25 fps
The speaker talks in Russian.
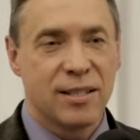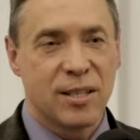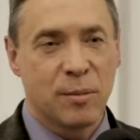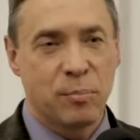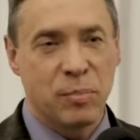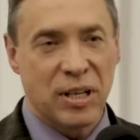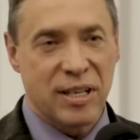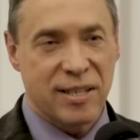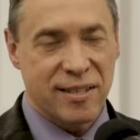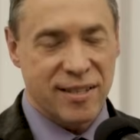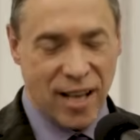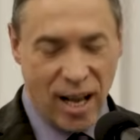
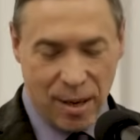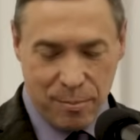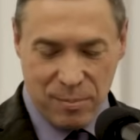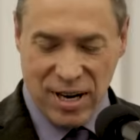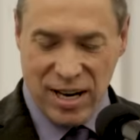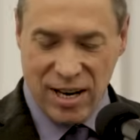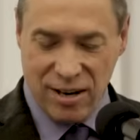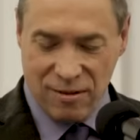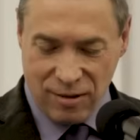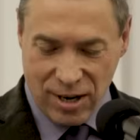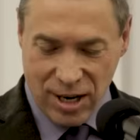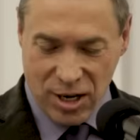Теперь
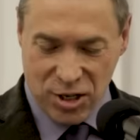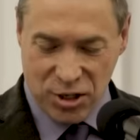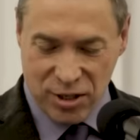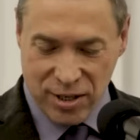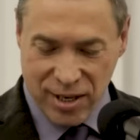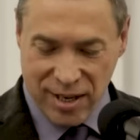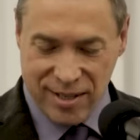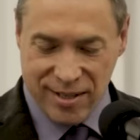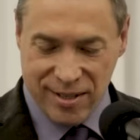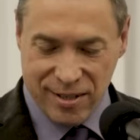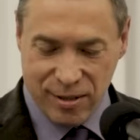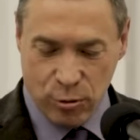самое
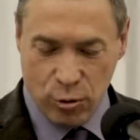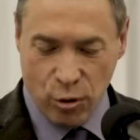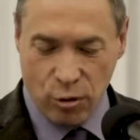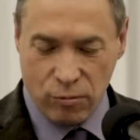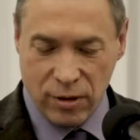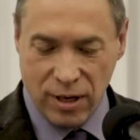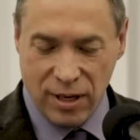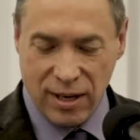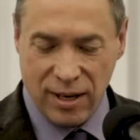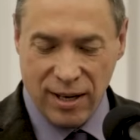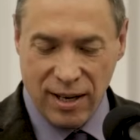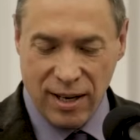важное
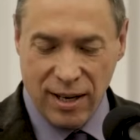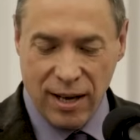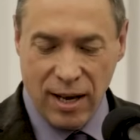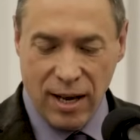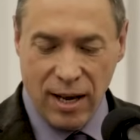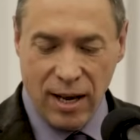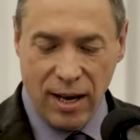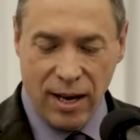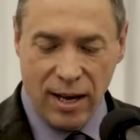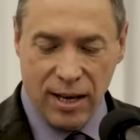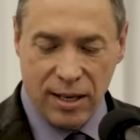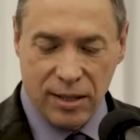слово.
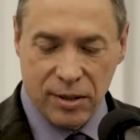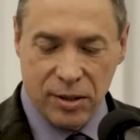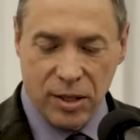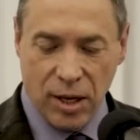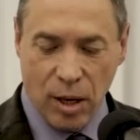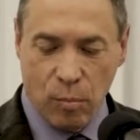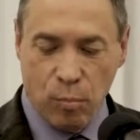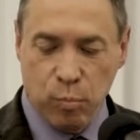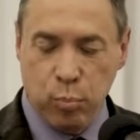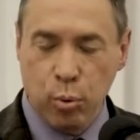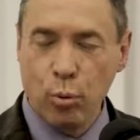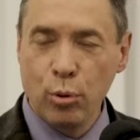
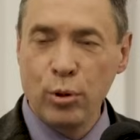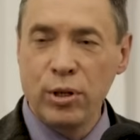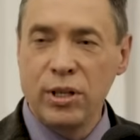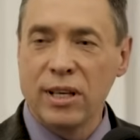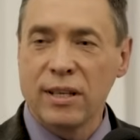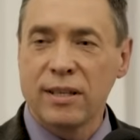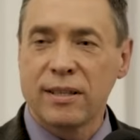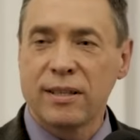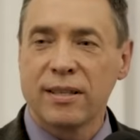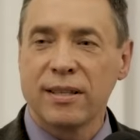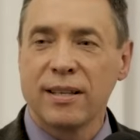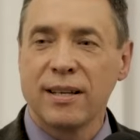Да
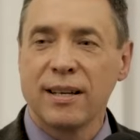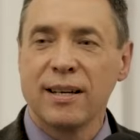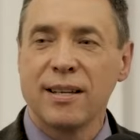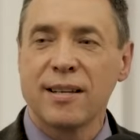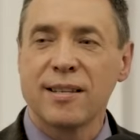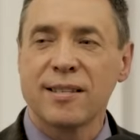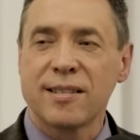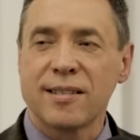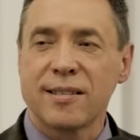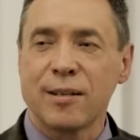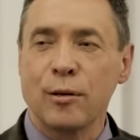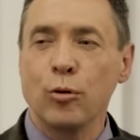будет
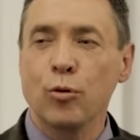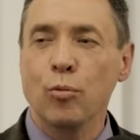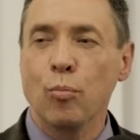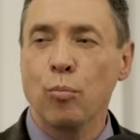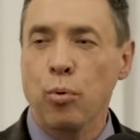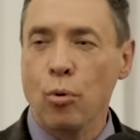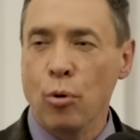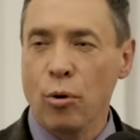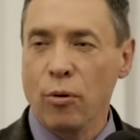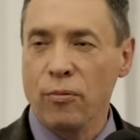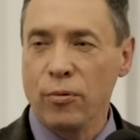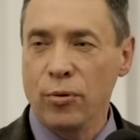с
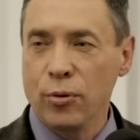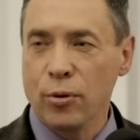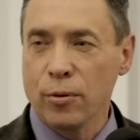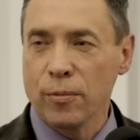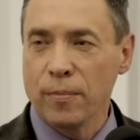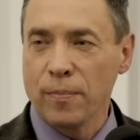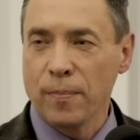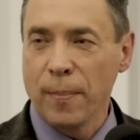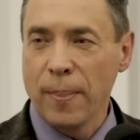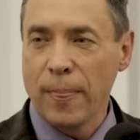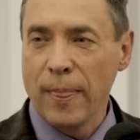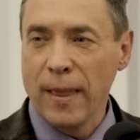любовью.
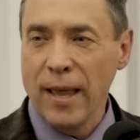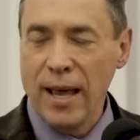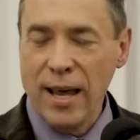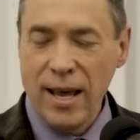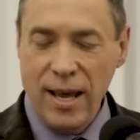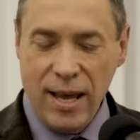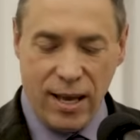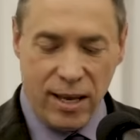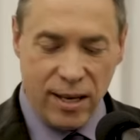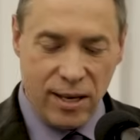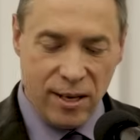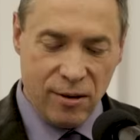
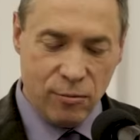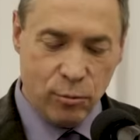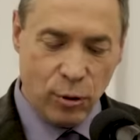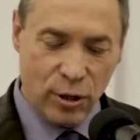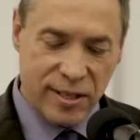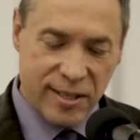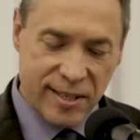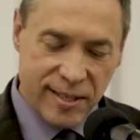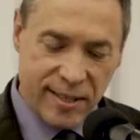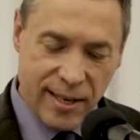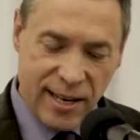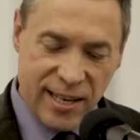И
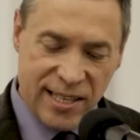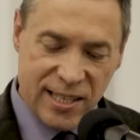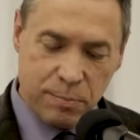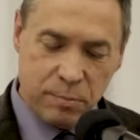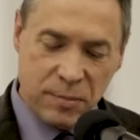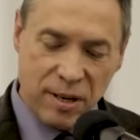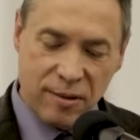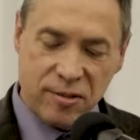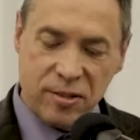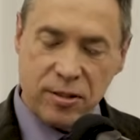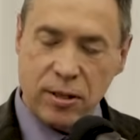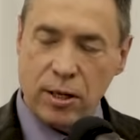вот здесь
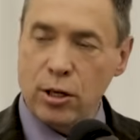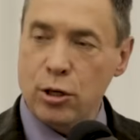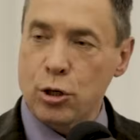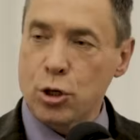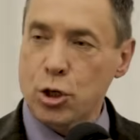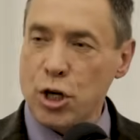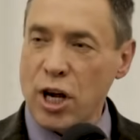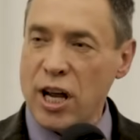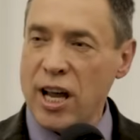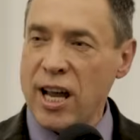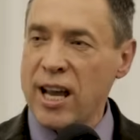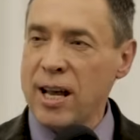мы
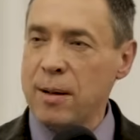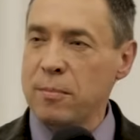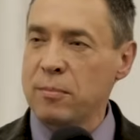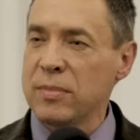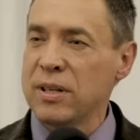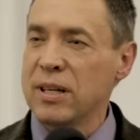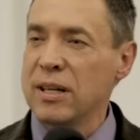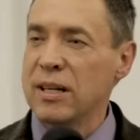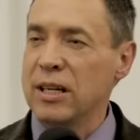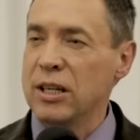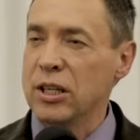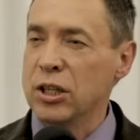встречаем
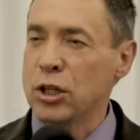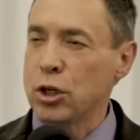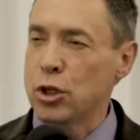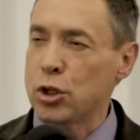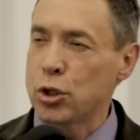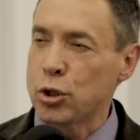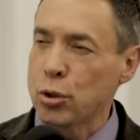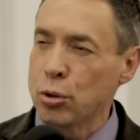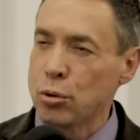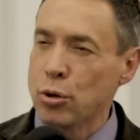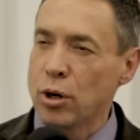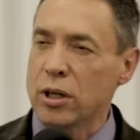
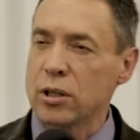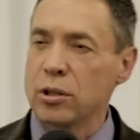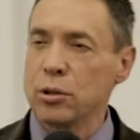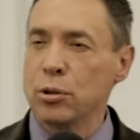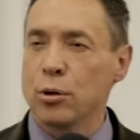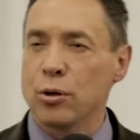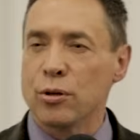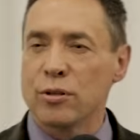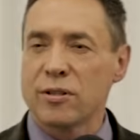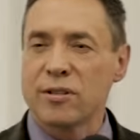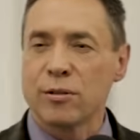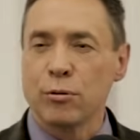еще
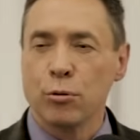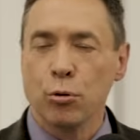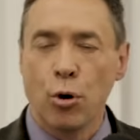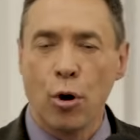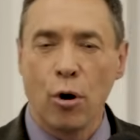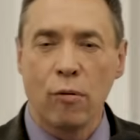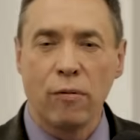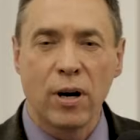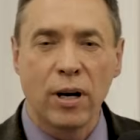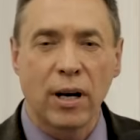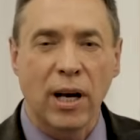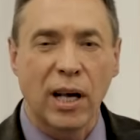одно
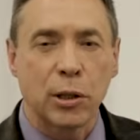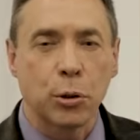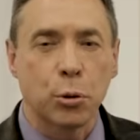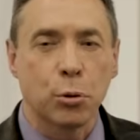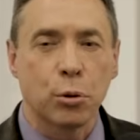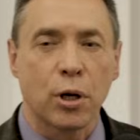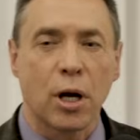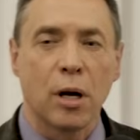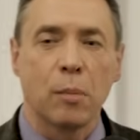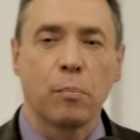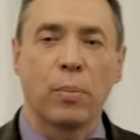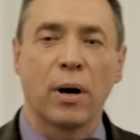слово,
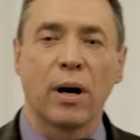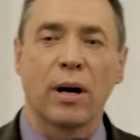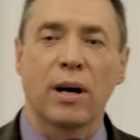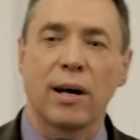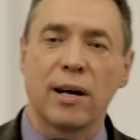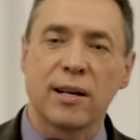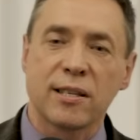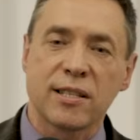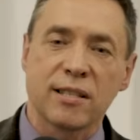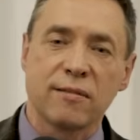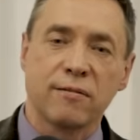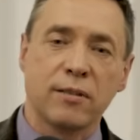которое
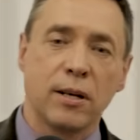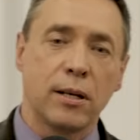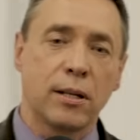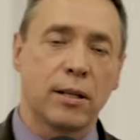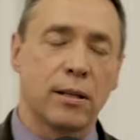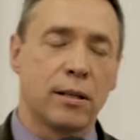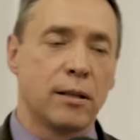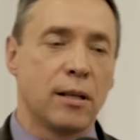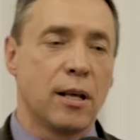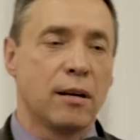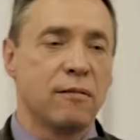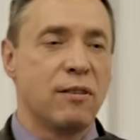
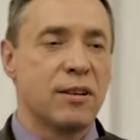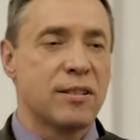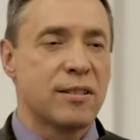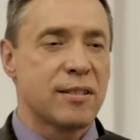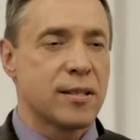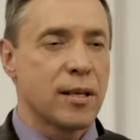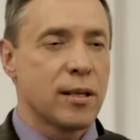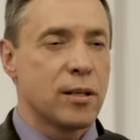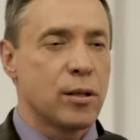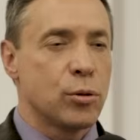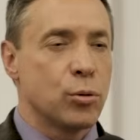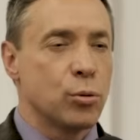показывает на
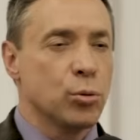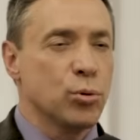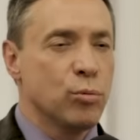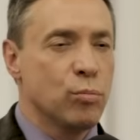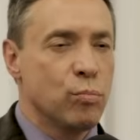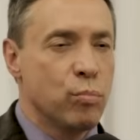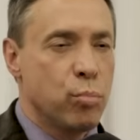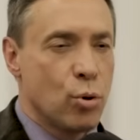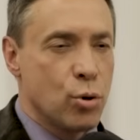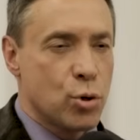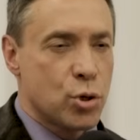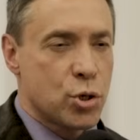высоту
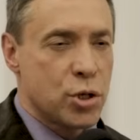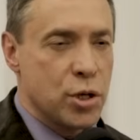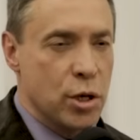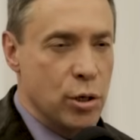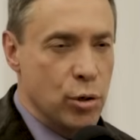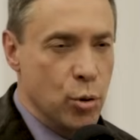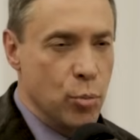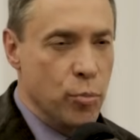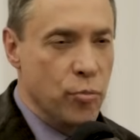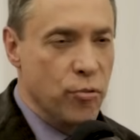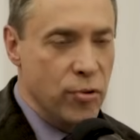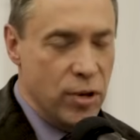
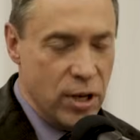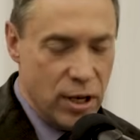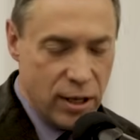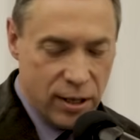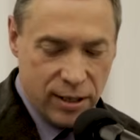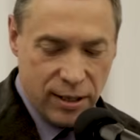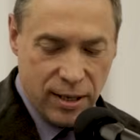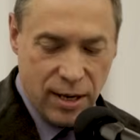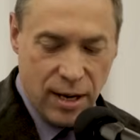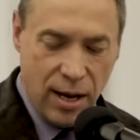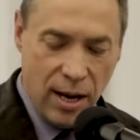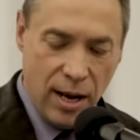Божьей
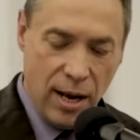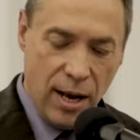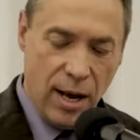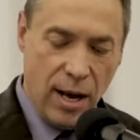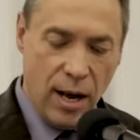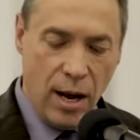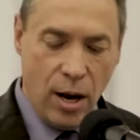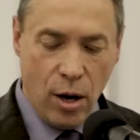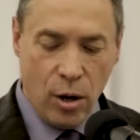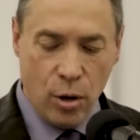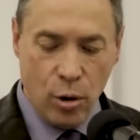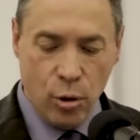любви.
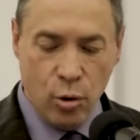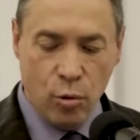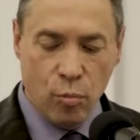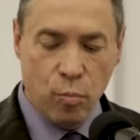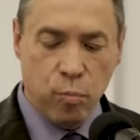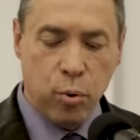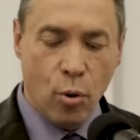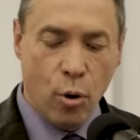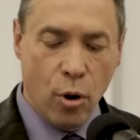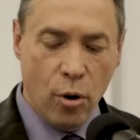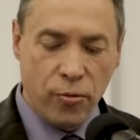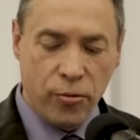
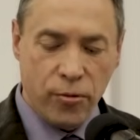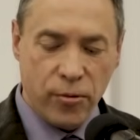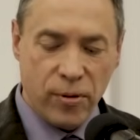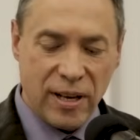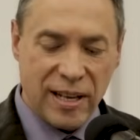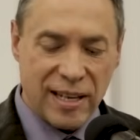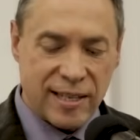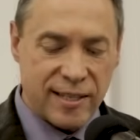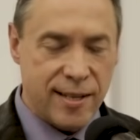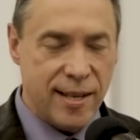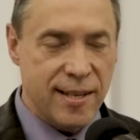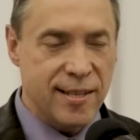Любовь
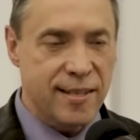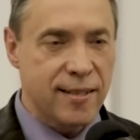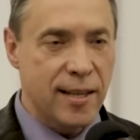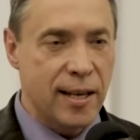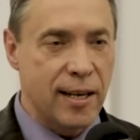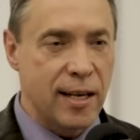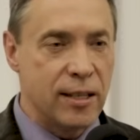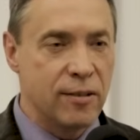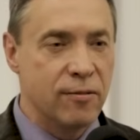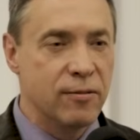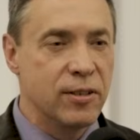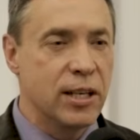здесь
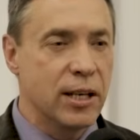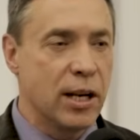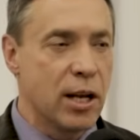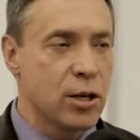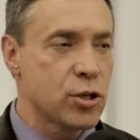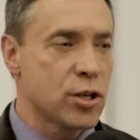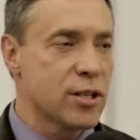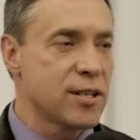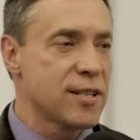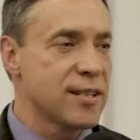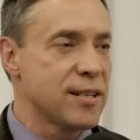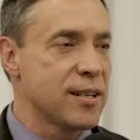стоит в
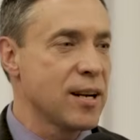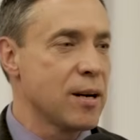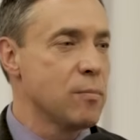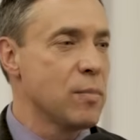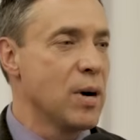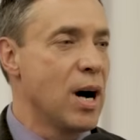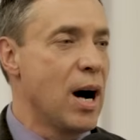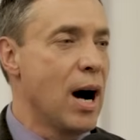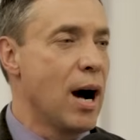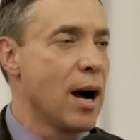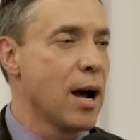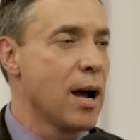
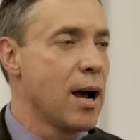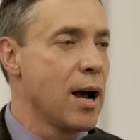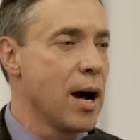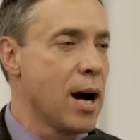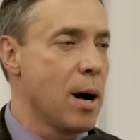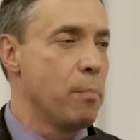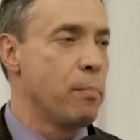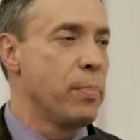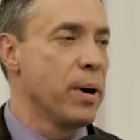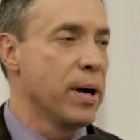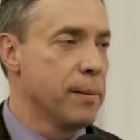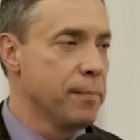греческом
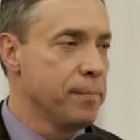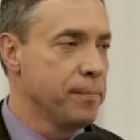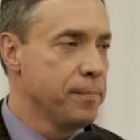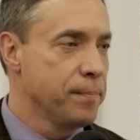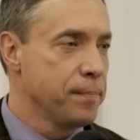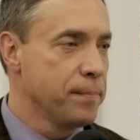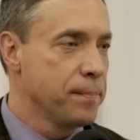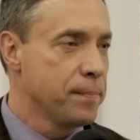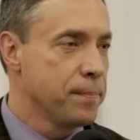агапе.